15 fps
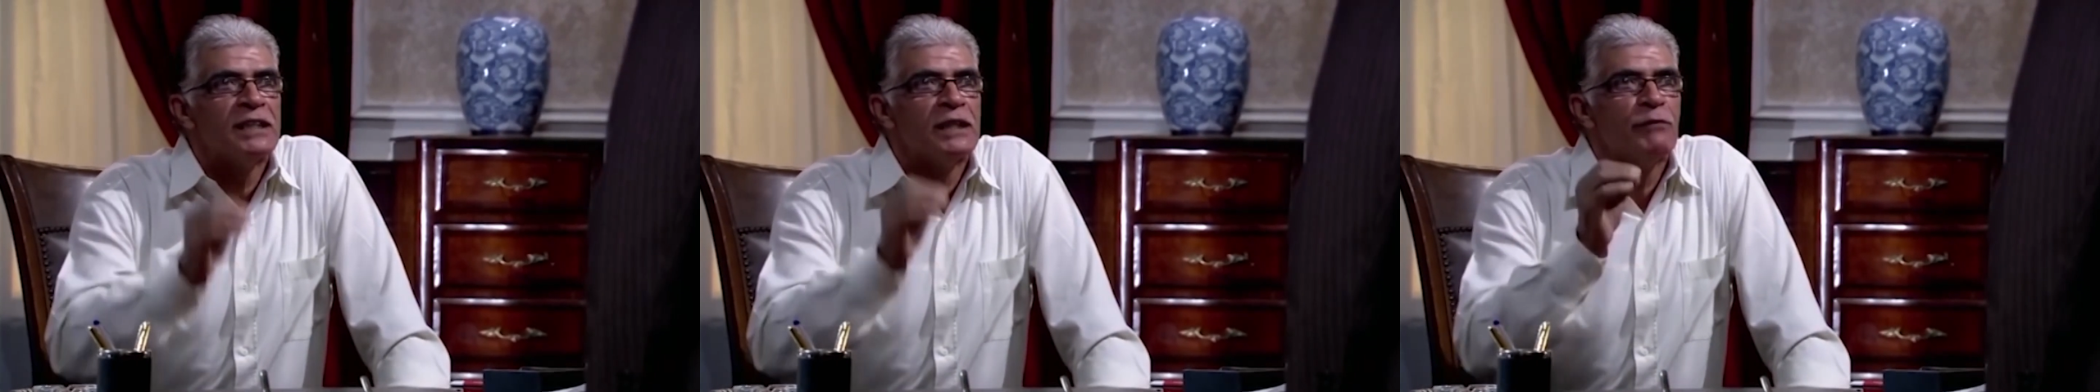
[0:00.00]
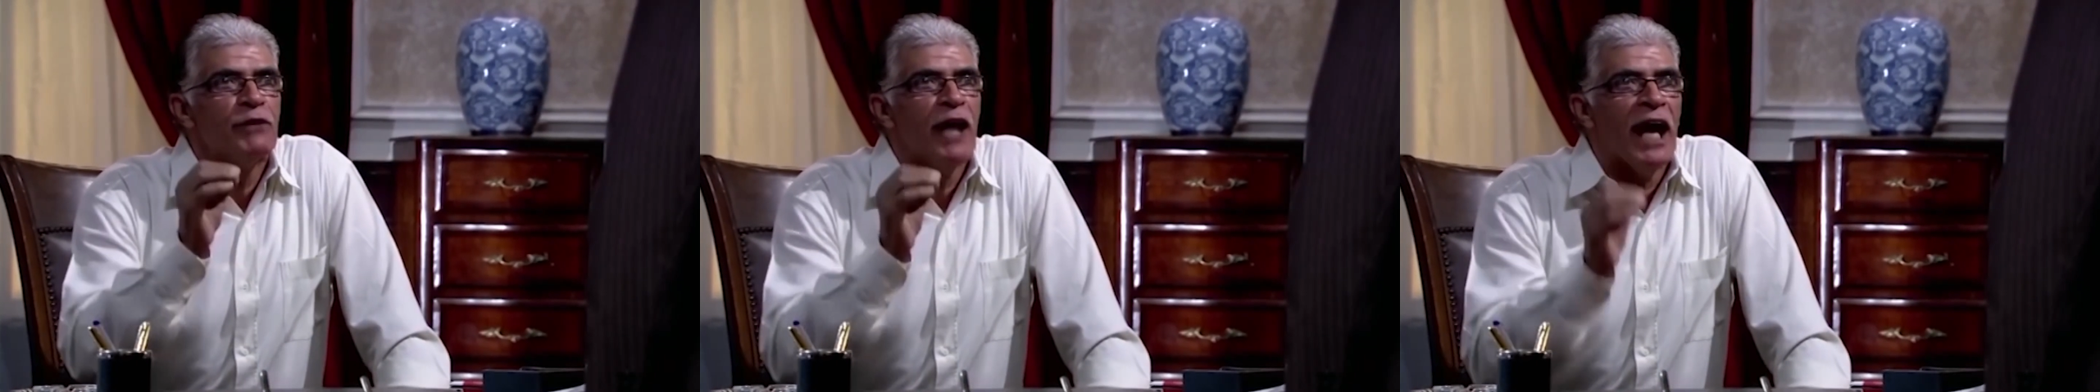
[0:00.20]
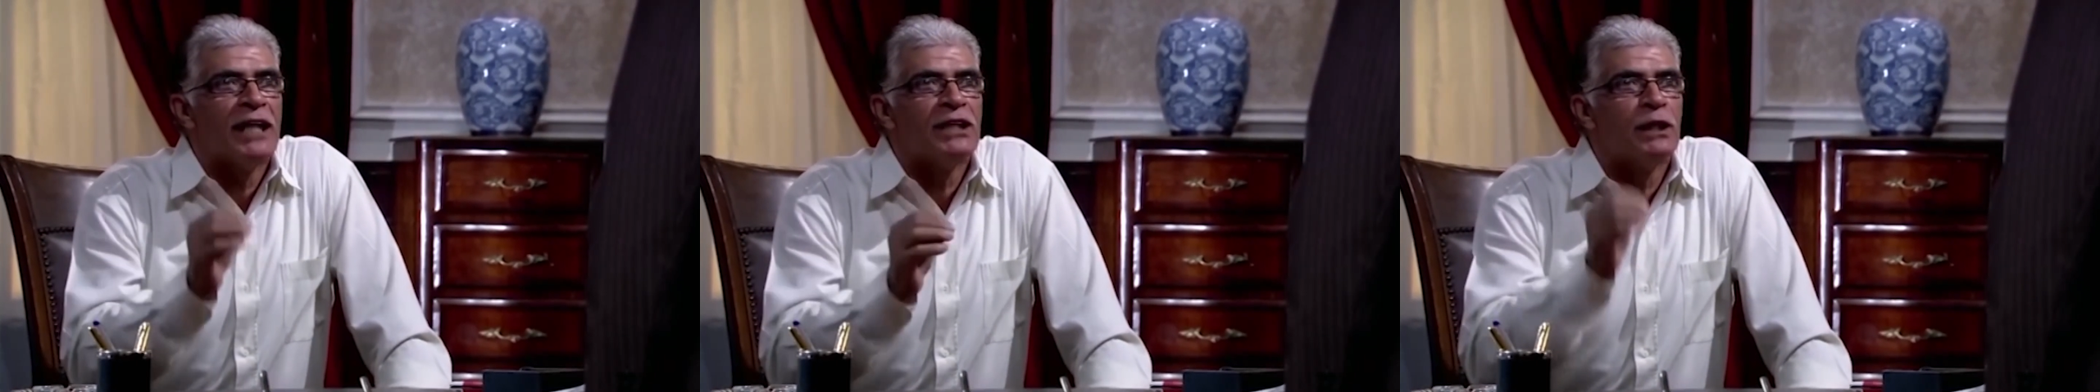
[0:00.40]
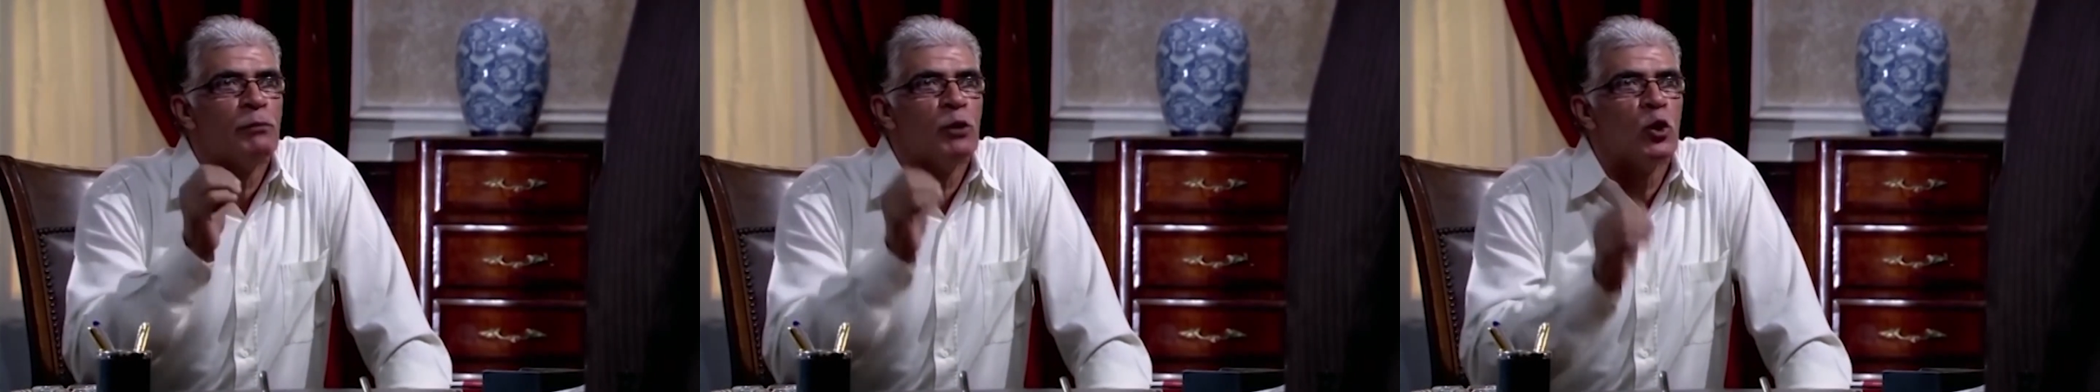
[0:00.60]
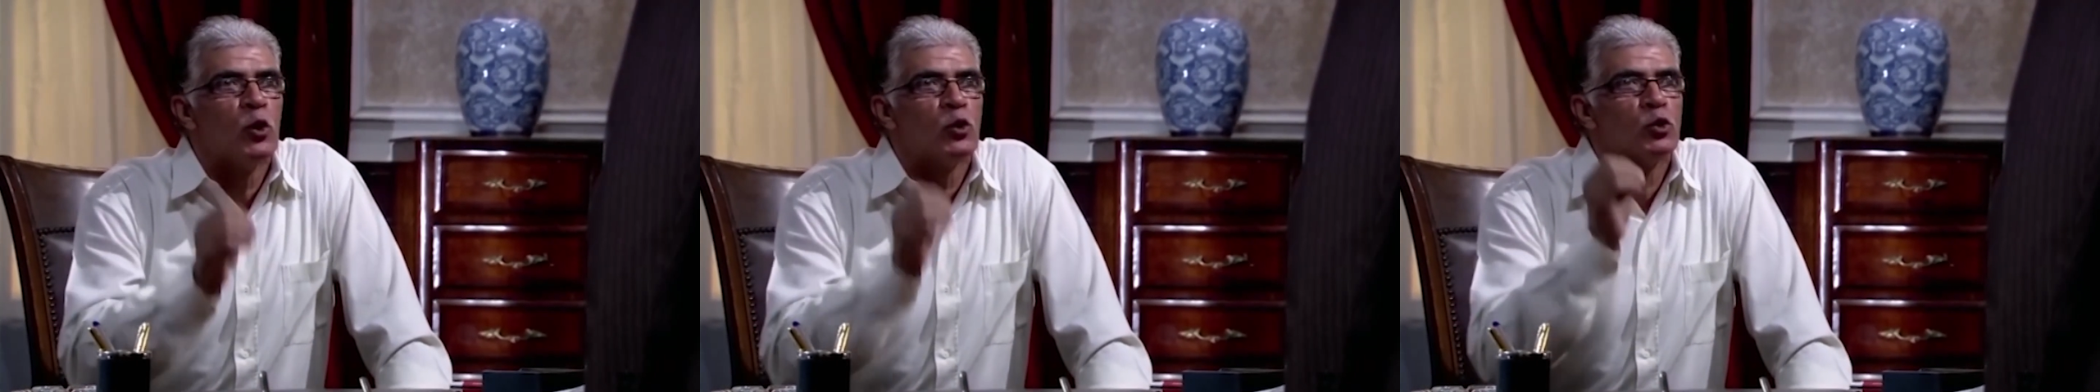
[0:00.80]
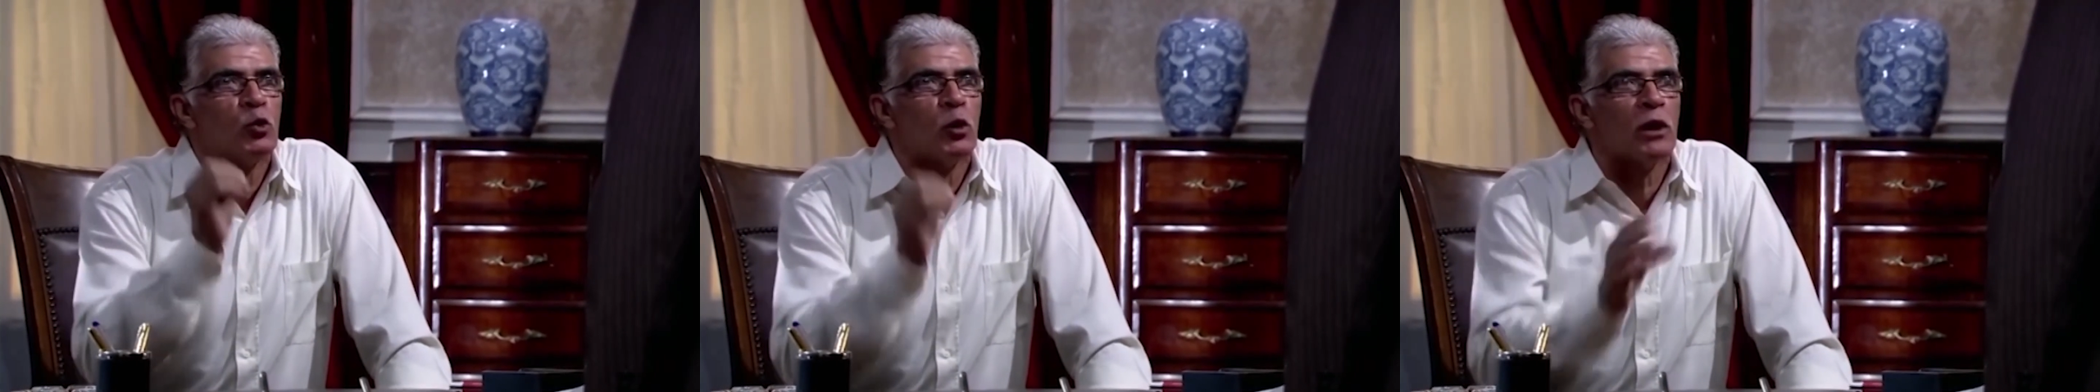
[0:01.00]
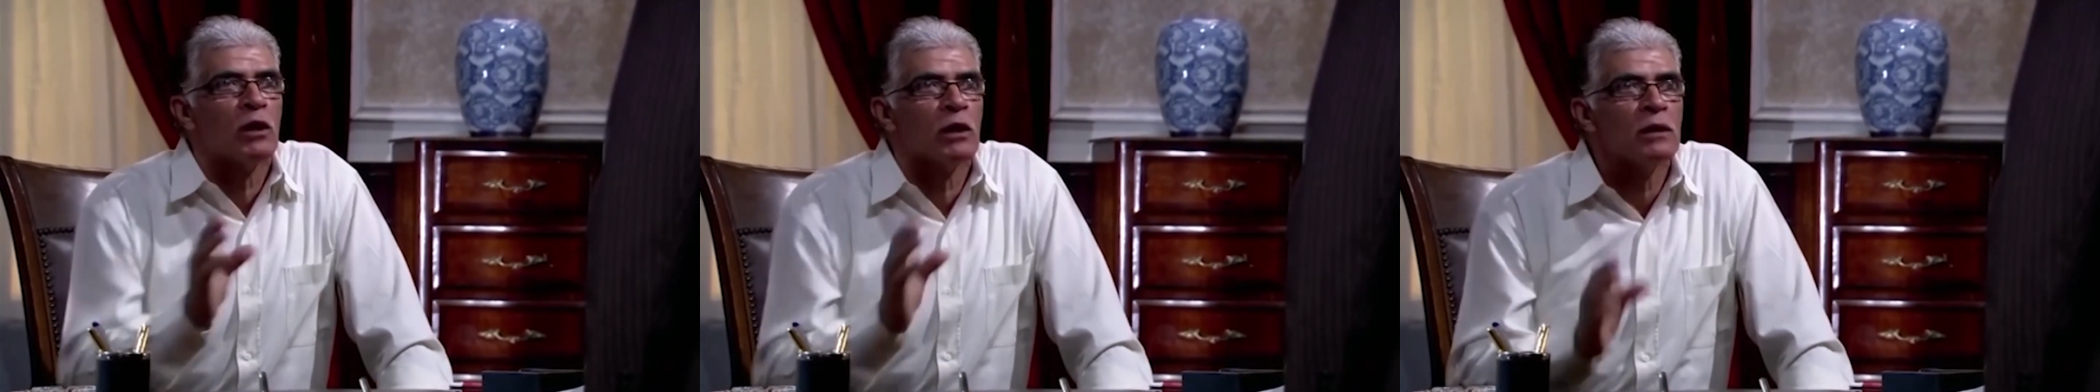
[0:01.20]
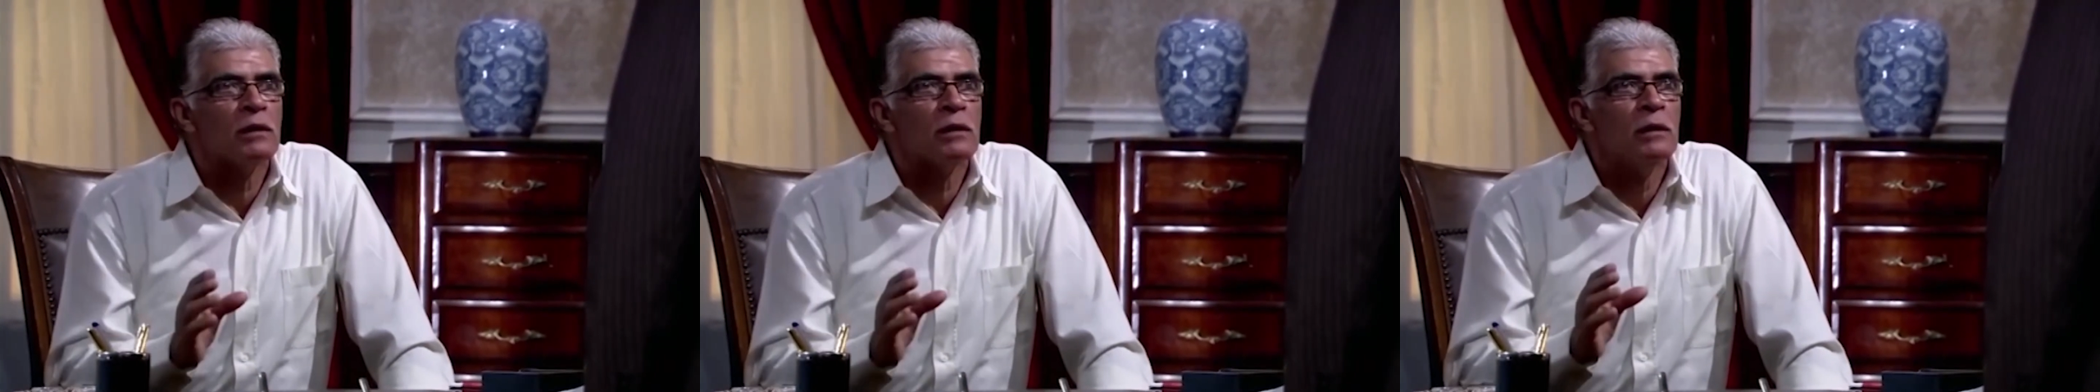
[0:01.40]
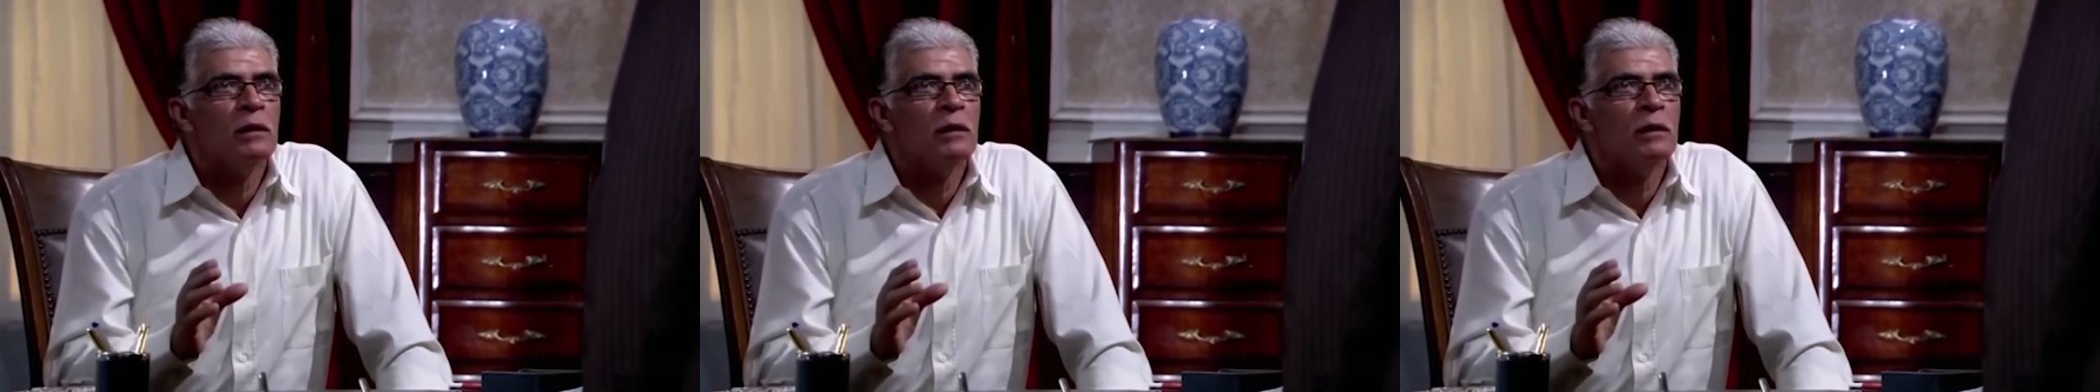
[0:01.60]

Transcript: ان في حد بينكش وراه